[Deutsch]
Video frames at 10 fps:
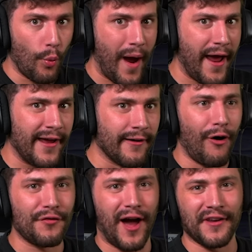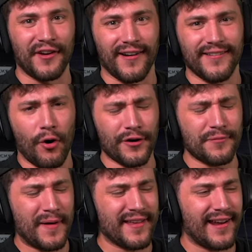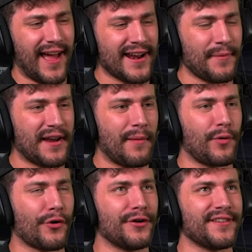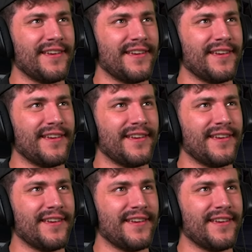Way of the Hunter. Und ich bin nicht alleine in meiner Blockhütte